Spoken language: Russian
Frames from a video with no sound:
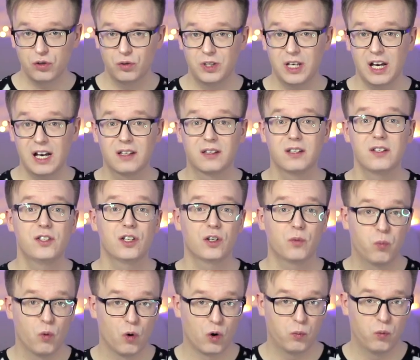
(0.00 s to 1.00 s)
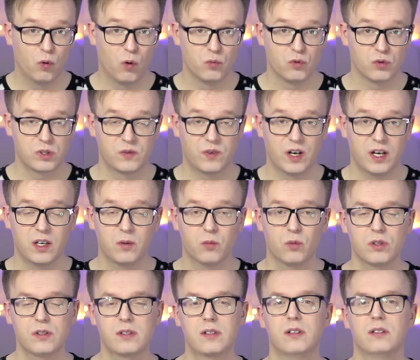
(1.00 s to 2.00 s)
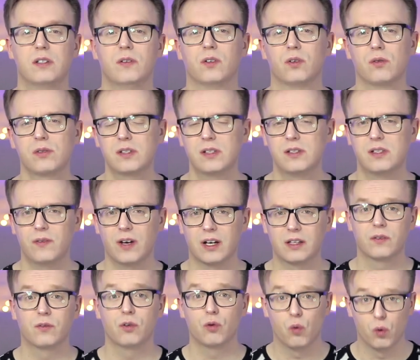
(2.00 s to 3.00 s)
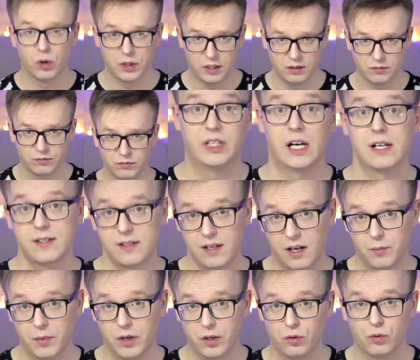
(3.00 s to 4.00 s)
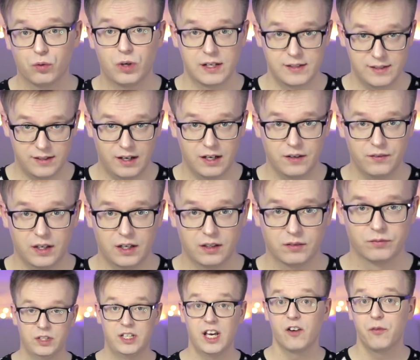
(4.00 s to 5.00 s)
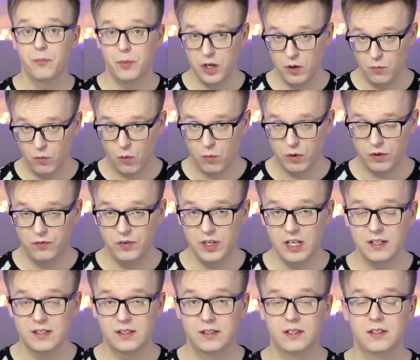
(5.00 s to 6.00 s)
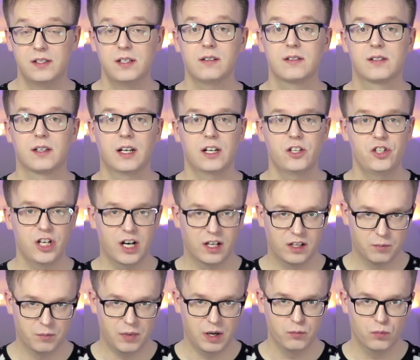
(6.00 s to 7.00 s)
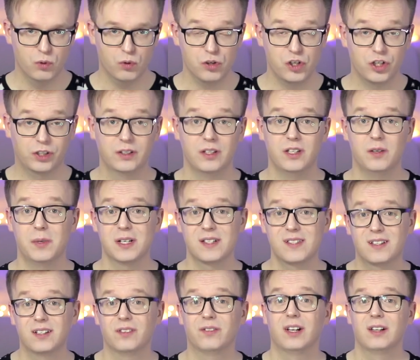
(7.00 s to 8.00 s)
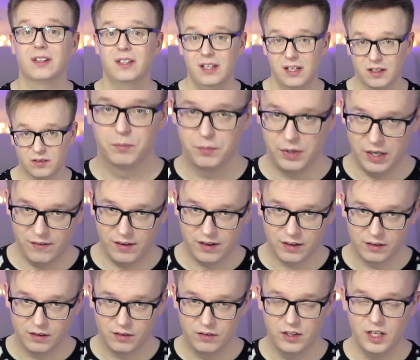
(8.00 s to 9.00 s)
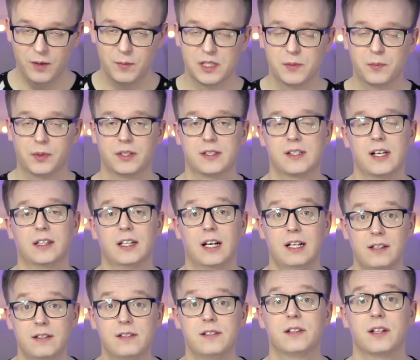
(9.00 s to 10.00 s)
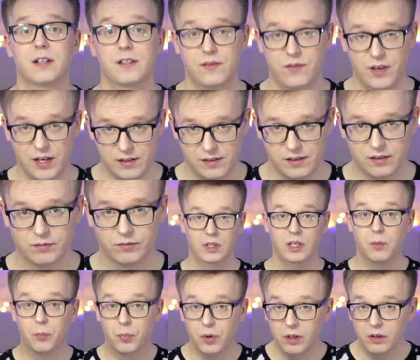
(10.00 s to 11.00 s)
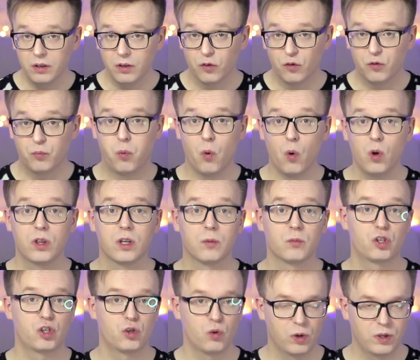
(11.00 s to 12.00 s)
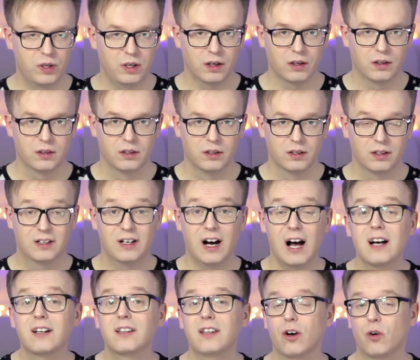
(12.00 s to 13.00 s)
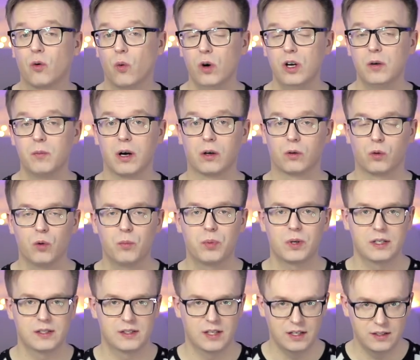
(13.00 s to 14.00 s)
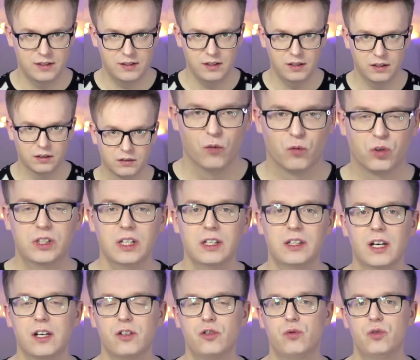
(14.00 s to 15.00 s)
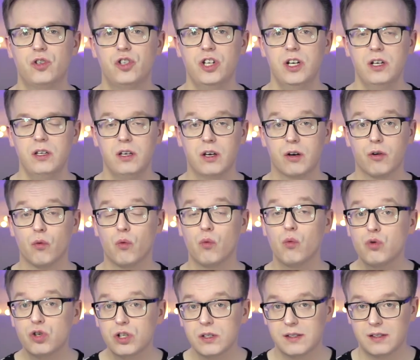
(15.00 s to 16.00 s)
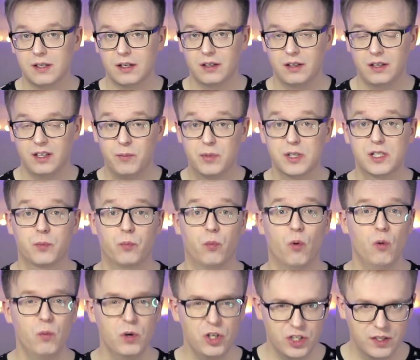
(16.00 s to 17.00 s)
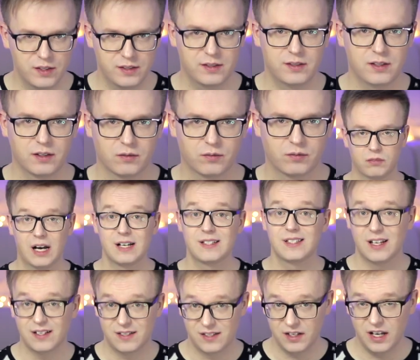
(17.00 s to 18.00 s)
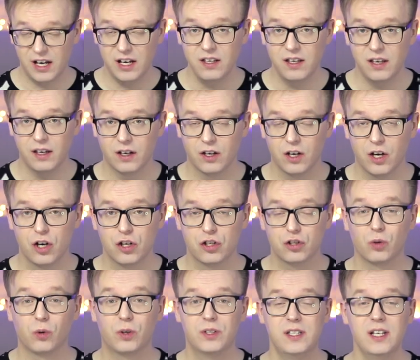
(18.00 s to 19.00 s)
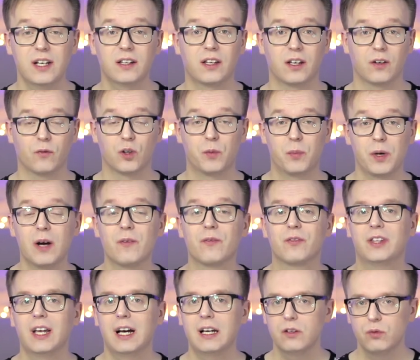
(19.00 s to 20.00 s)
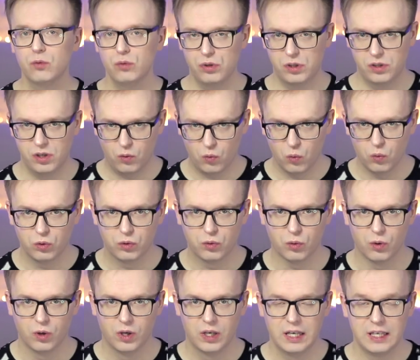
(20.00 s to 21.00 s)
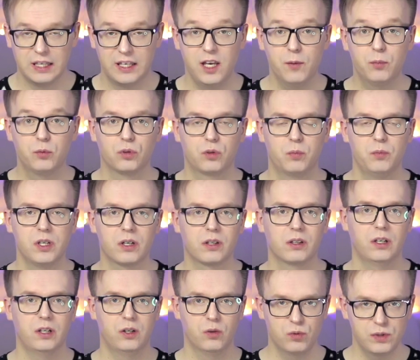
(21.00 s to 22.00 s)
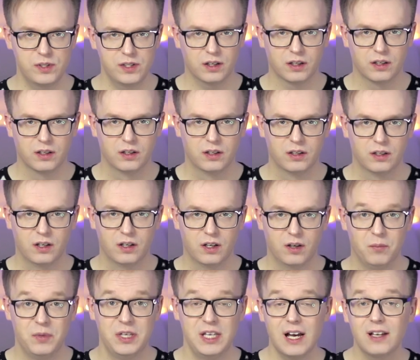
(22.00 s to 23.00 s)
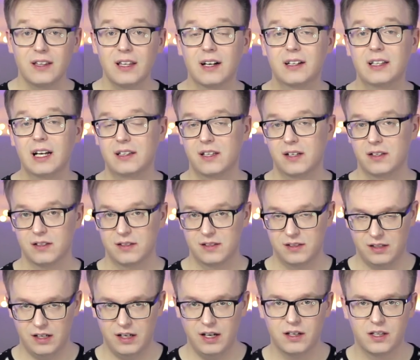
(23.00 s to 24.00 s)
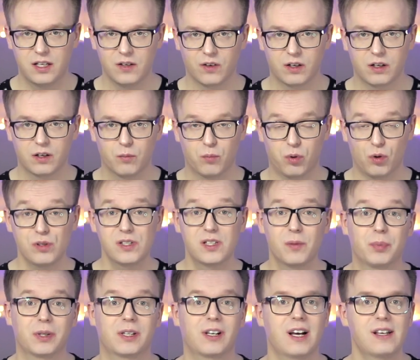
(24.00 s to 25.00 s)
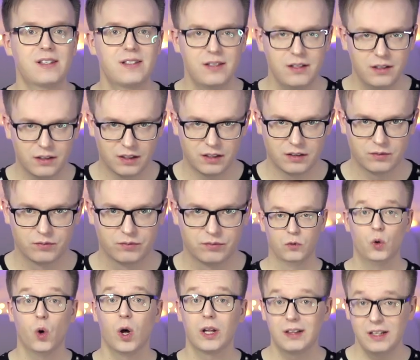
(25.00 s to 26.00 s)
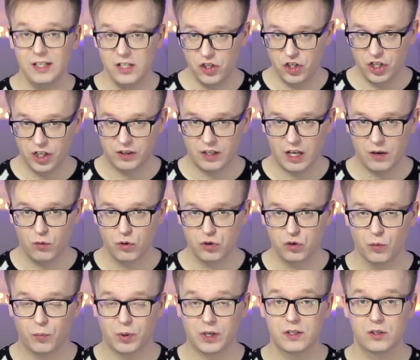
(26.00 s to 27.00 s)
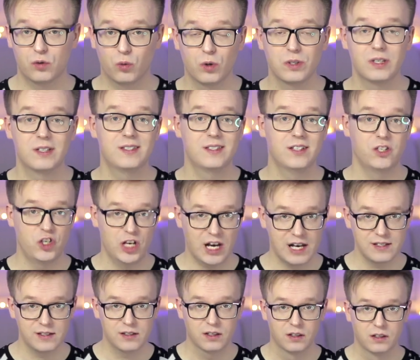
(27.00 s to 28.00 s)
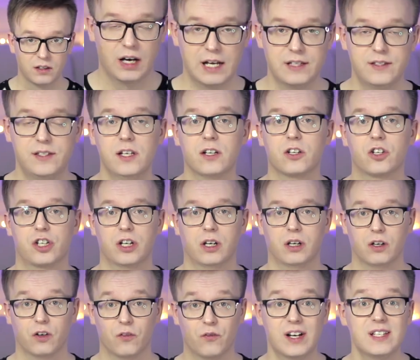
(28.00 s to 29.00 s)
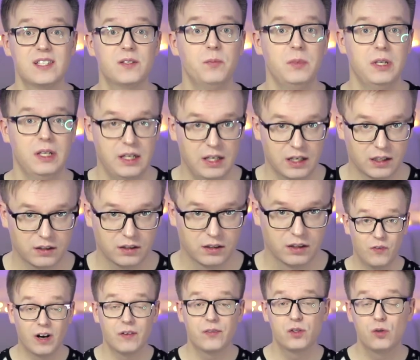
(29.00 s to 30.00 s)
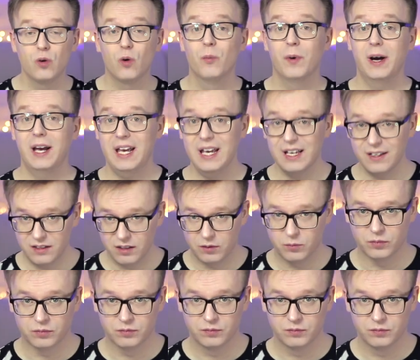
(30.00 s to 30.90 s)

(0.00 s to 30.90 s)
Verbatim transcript: что я до сих пор помню свои эмоции 99 -го года. Та самая Югославия. Я в прямом эфире следил за началом бомбежек на немецкой волне. Привет, немец по национальности на связи. И был в полном шоке. Как такое могло произойти? Вот это ощущение ужаса и беспомощности, осознание, что где-то, вот прям в данную секунду, гибнут мирные люди, меня тогда, 13-летнего, просто подкосило. Но отличие того, что происходит сейчас, от тех же 8 лет, во всем этом